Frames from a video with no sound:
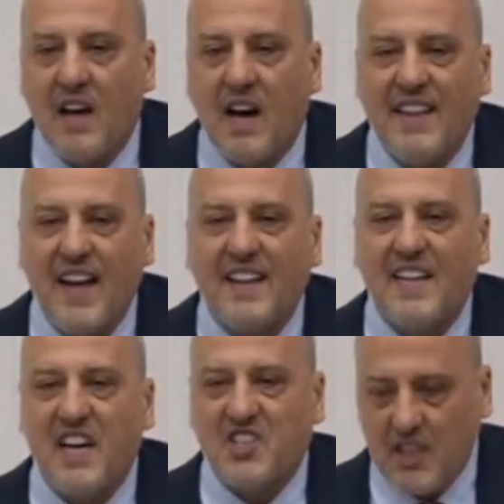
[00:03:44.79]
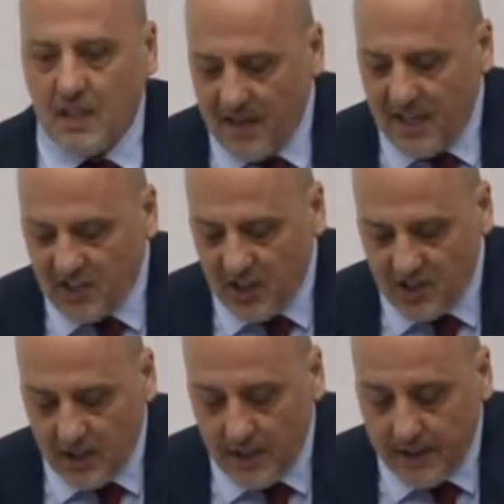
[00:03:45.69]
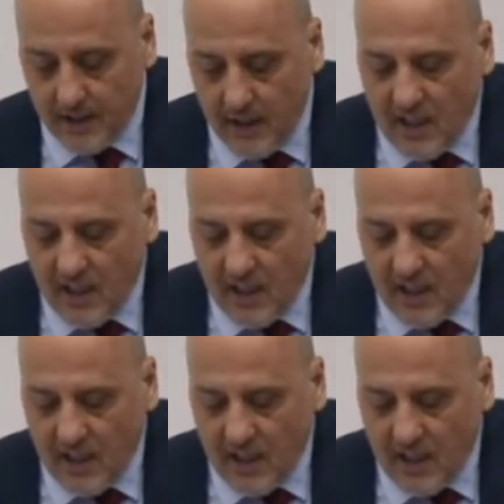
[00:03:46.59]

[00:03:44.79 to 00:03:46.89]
kader diye açıklamaya çalışırlar.